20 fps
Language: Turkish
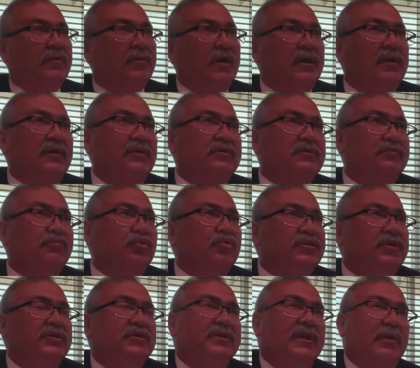Bakınız bu
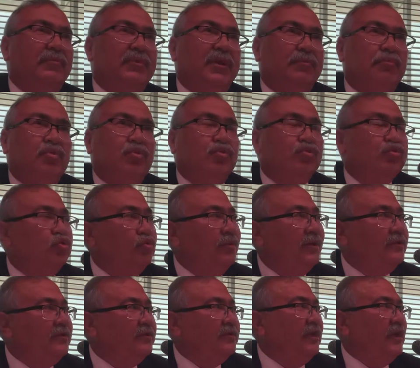sistemde, bu
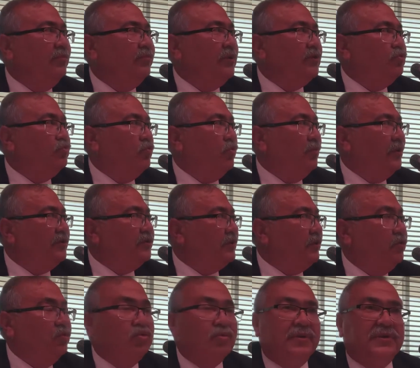ucube sistemde,
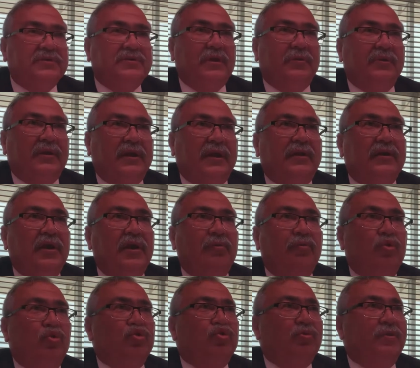Cumhurbaşkanı hükümet sistemi denen
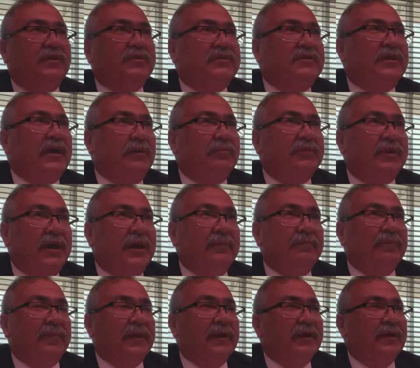bu ucube sistemde
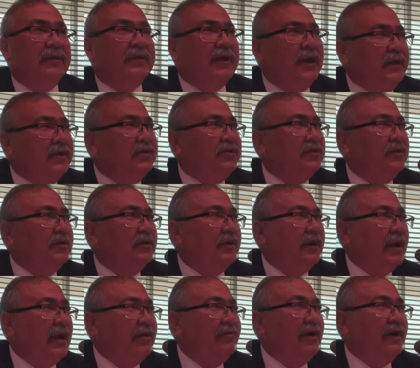tek kişinin
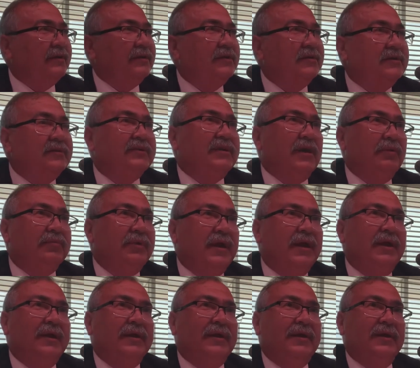karar verdiği
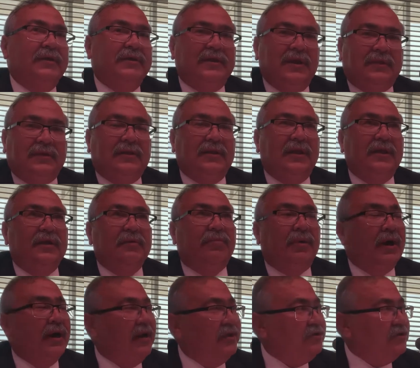sistemde yetkilerinin
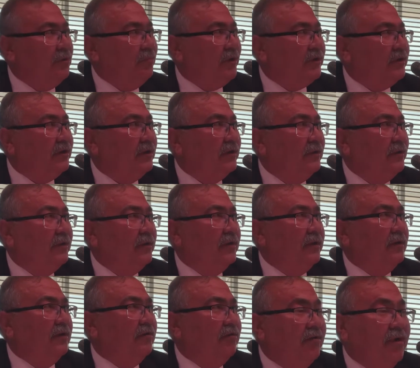paylaşılmadığı
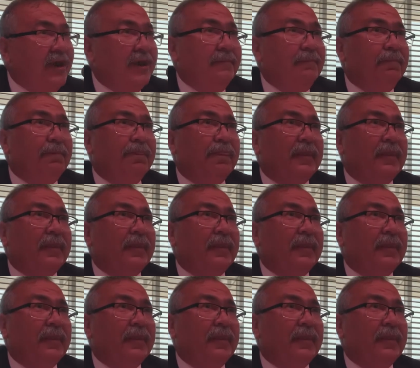ve